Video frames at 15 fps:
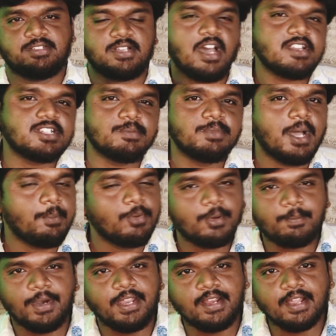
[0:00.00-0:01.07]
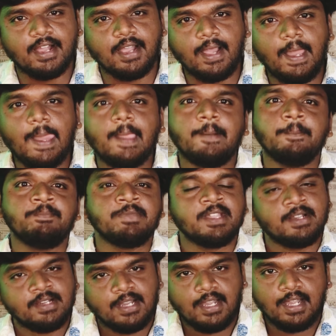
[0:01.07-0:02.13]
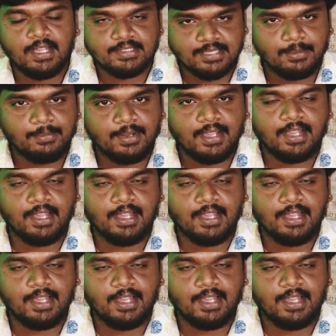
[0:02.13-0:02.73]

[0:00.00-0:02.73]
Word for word: ஸ்டார்ஷிப் தான் புக் பண்ணியிருக்காங்க சம்